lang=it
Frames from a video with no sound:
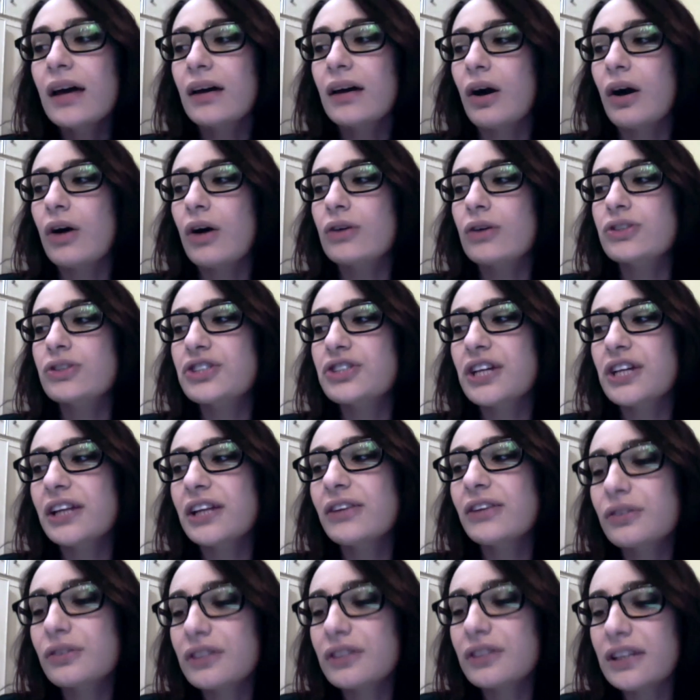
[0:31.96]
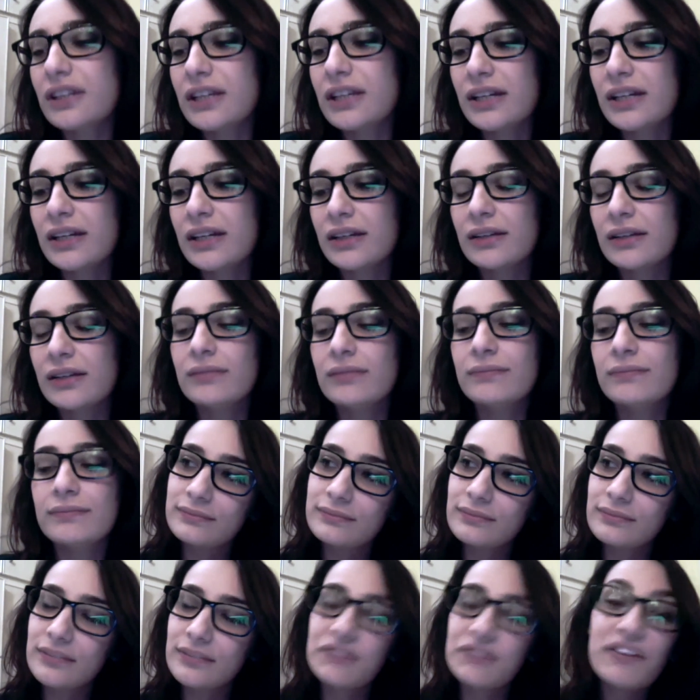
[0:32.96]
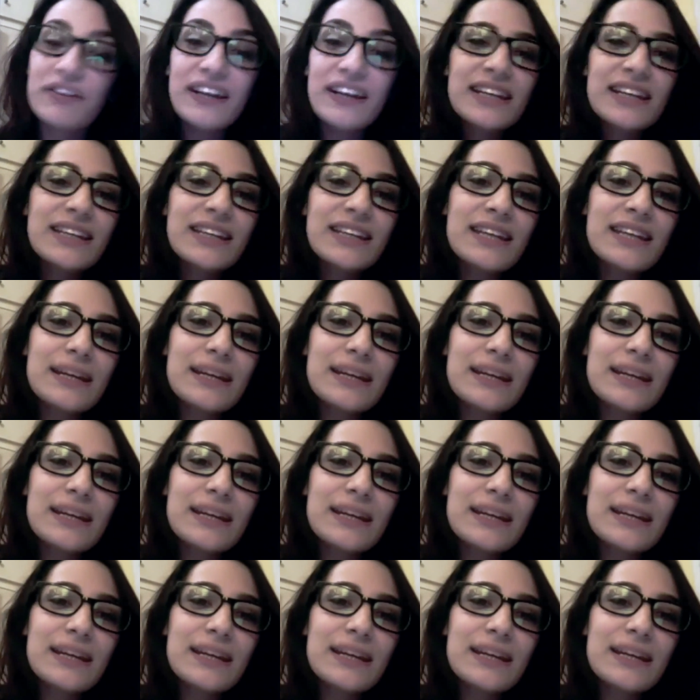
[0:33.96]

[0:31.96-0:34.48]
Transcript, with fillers: Ho scelto di di far ridere